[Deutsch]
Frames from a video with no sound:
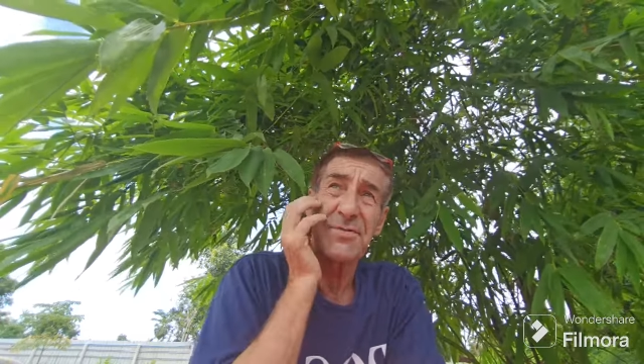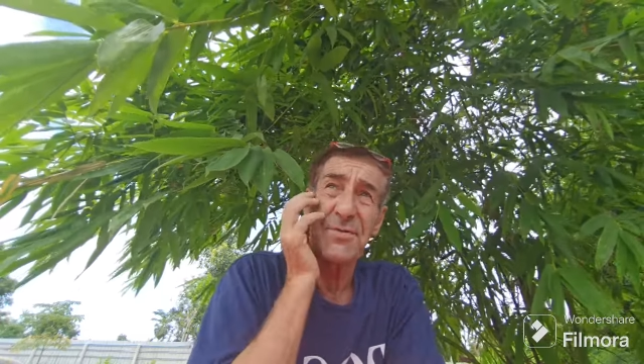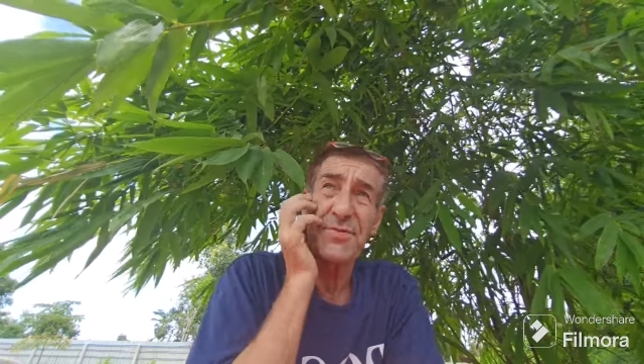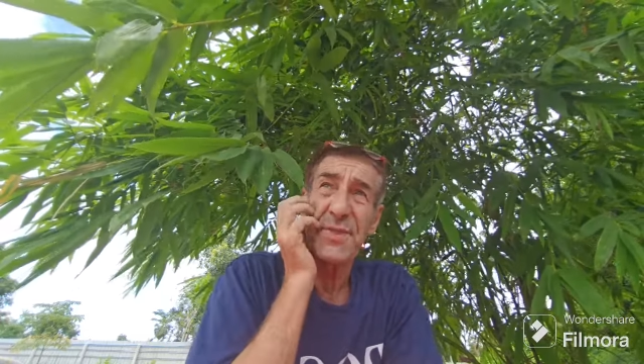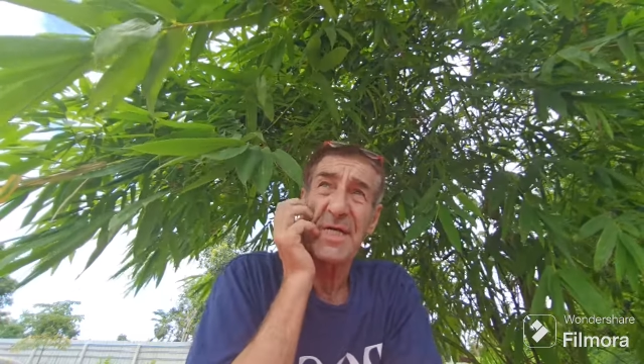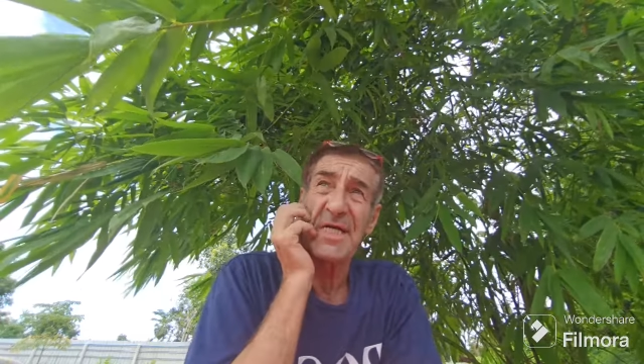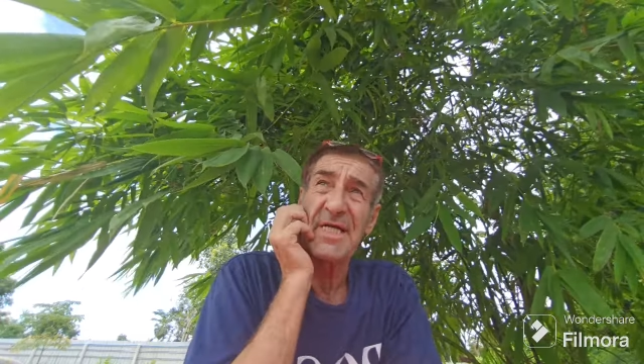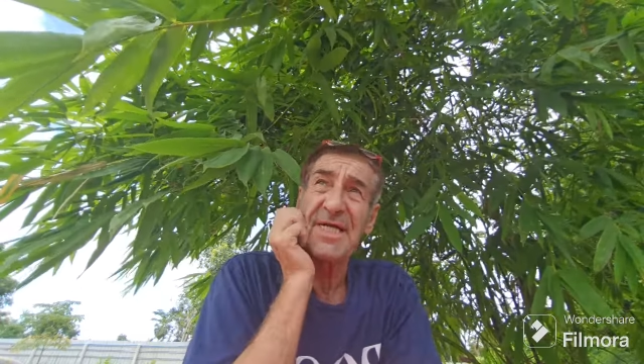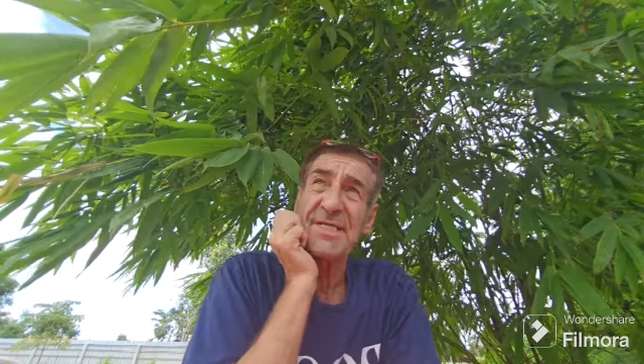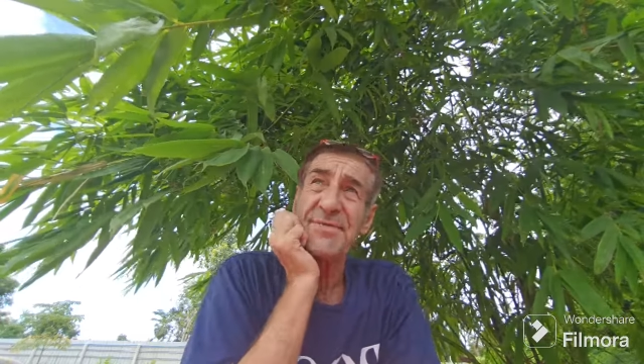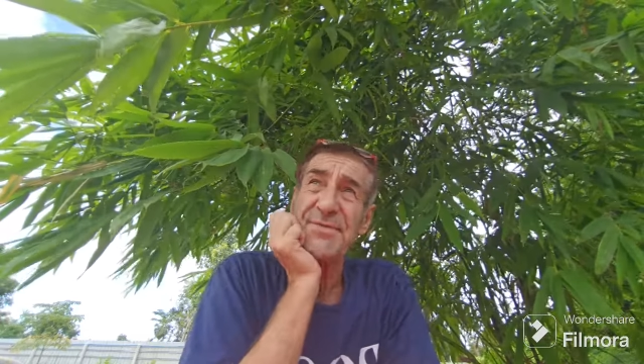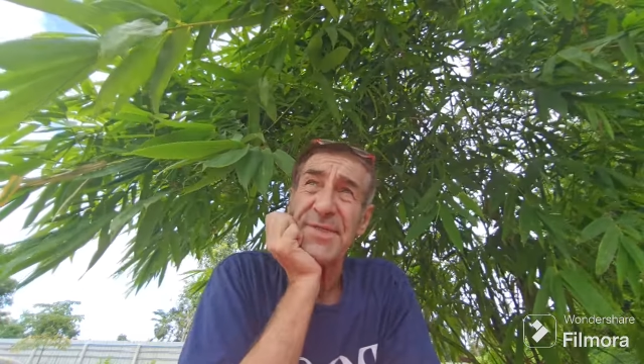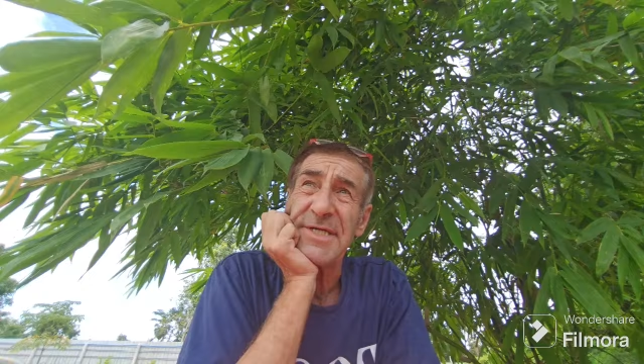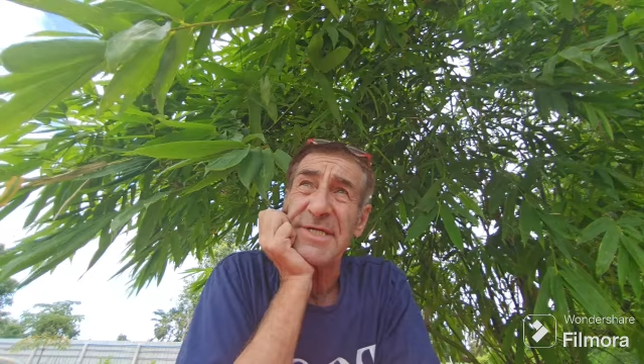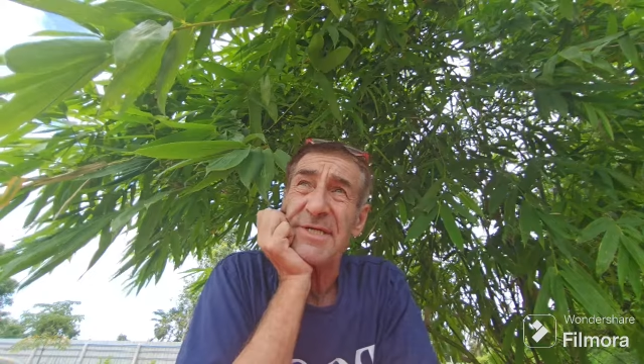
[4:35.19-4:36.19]
Du verlierst
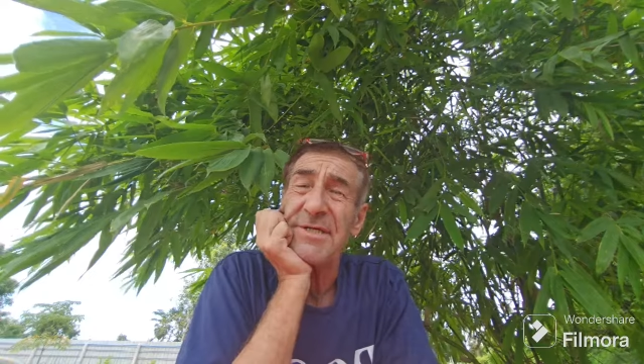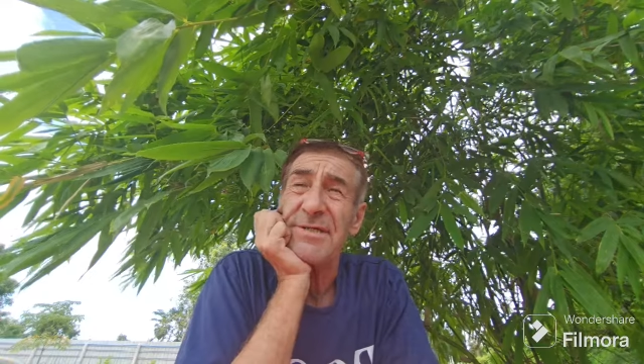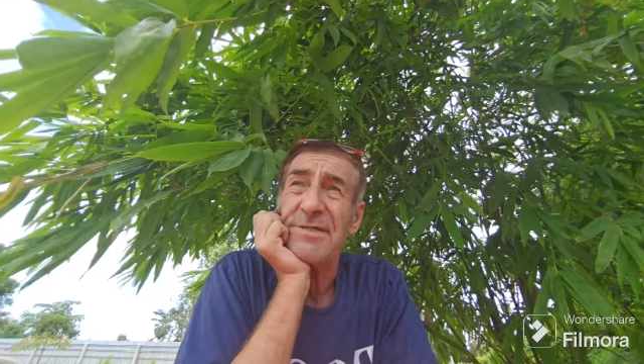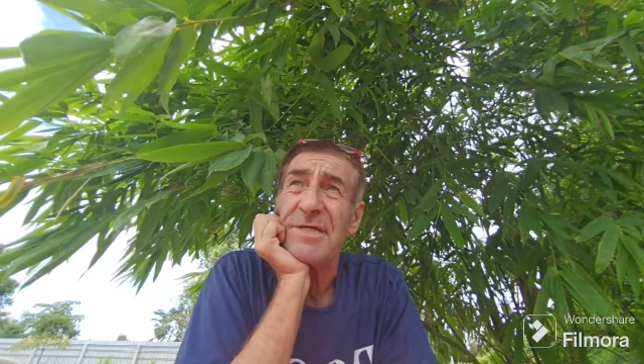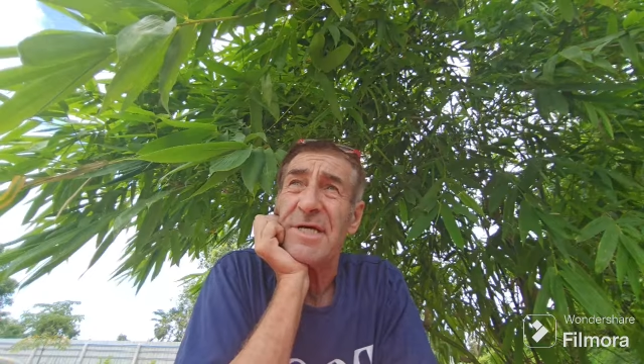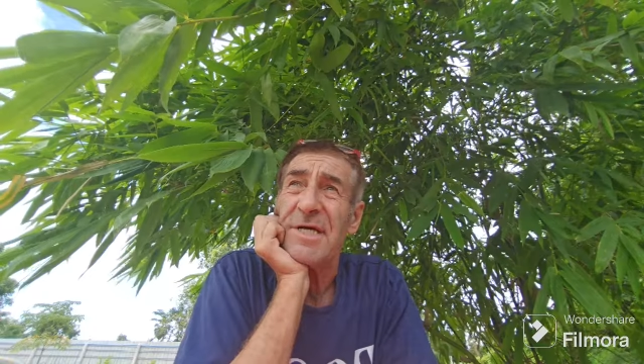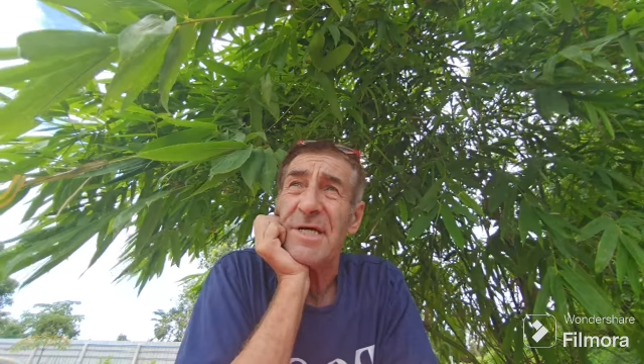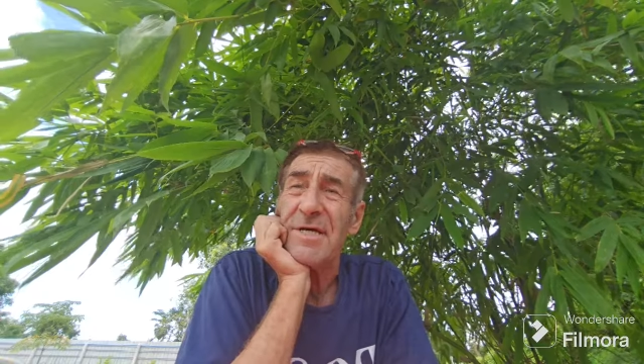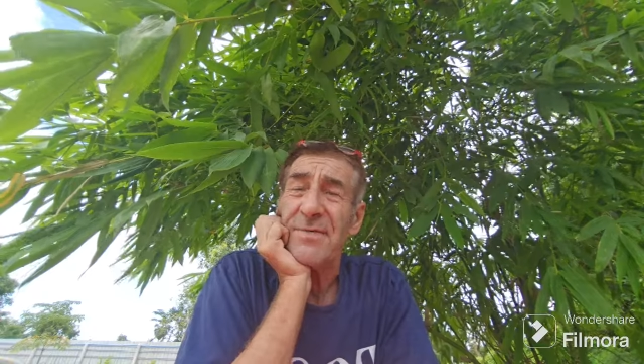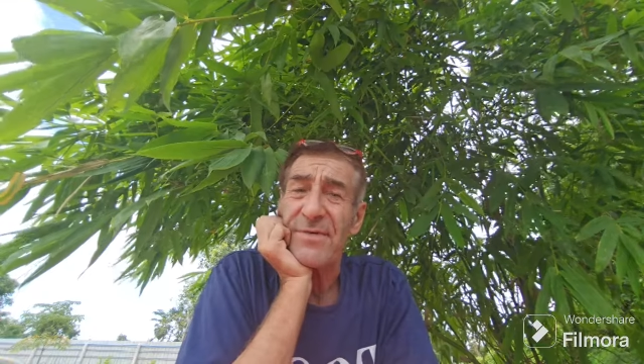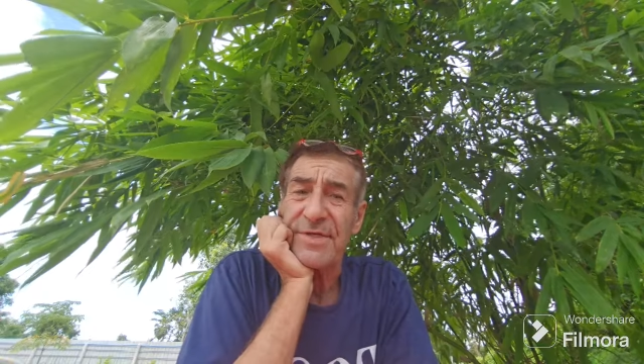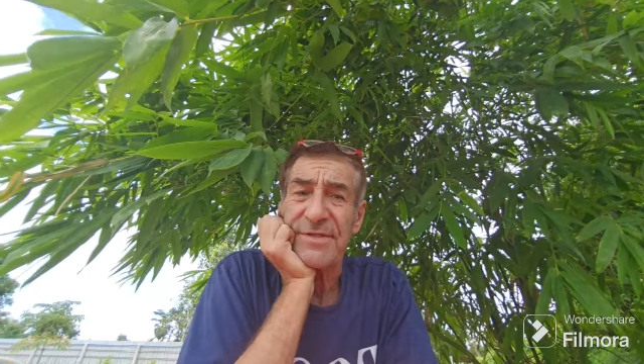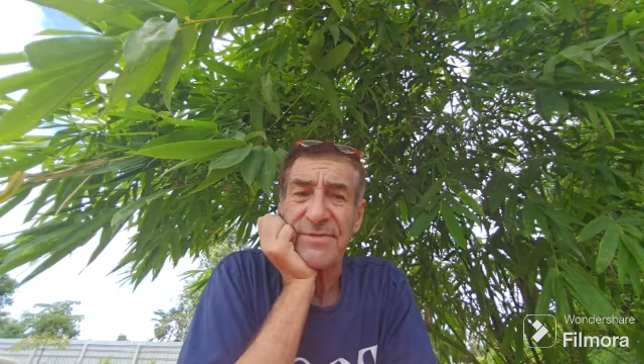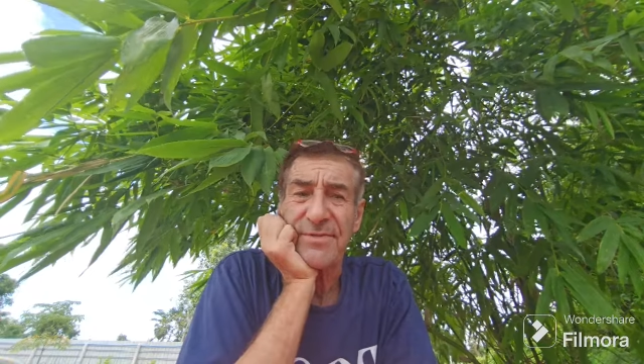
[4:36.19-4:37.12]
viel, wenn